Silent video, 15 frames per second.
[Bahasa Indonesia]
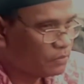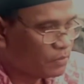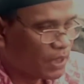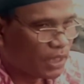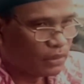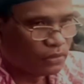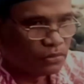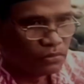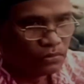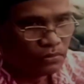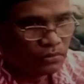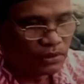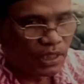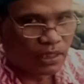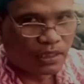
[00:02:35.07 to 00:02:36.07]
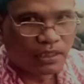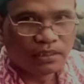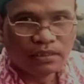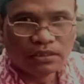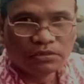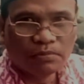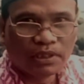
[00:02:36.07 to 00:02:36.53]
batu tanah
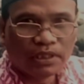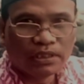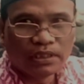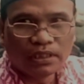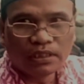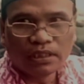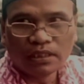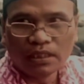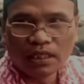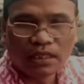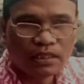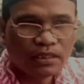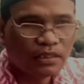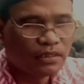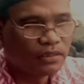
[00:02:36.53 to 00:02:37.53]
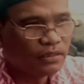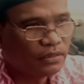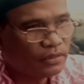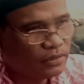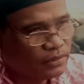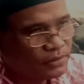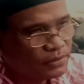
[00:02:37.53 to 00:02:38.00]
dan sebagainya ini adalah
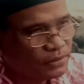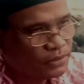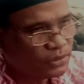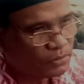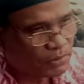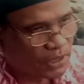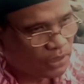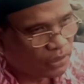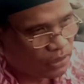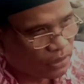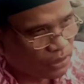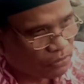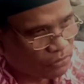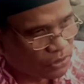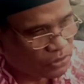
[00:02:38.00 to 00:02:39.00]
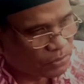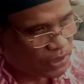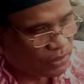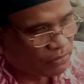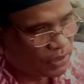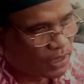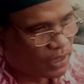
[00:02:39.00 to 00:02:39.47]
ciptaan dari Allah
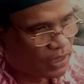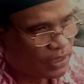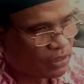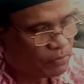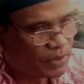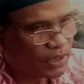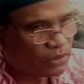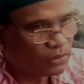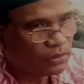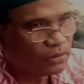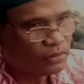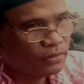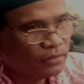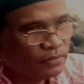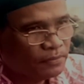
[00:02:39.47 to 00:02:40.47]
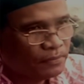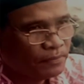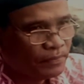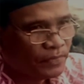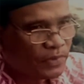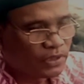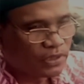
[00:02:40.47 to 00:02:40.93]
Subhanahu wa taala yang patut
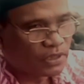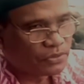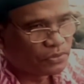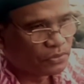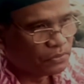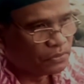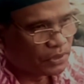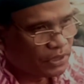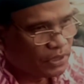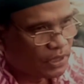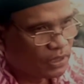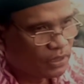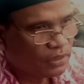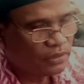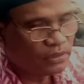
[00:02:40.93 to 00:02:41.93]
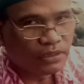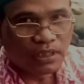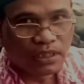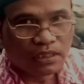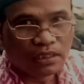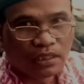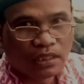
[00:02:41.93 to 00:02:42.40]
kita syukuri dan
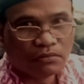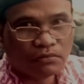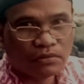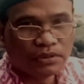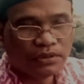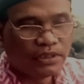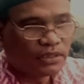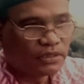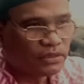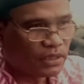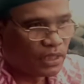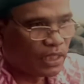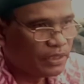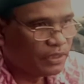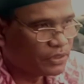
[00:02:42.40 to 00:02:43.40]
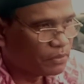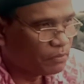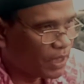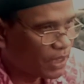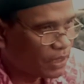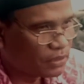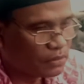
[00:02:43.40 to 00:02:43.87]
tidak ada Allah yang selain
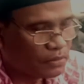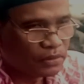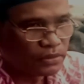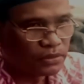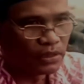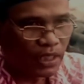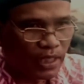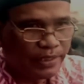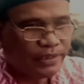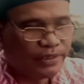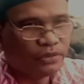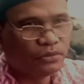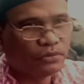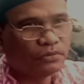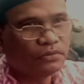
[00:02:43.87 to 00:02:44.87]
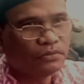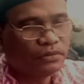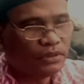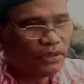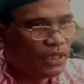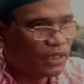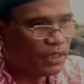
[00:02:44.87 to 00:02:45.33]
disembah selain itu
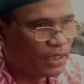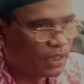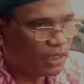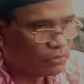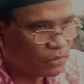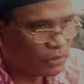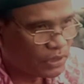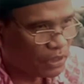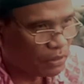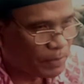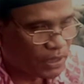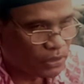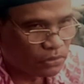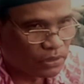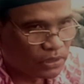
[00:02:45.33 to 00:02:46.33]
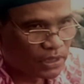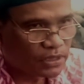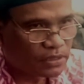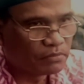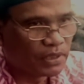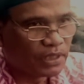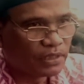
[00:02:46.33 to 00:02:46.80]
tidak ada Allah yang patut kita
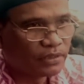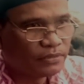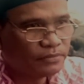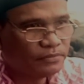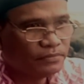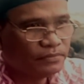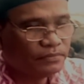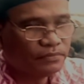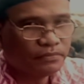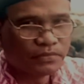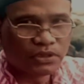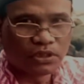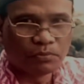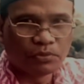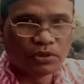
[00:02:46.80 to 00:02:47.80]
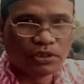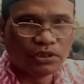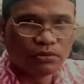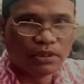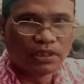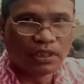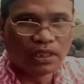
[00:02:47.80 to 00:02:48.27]
sembah meskipun
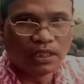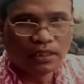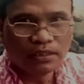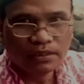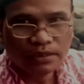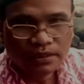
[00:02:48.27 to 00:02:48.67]
itu adalah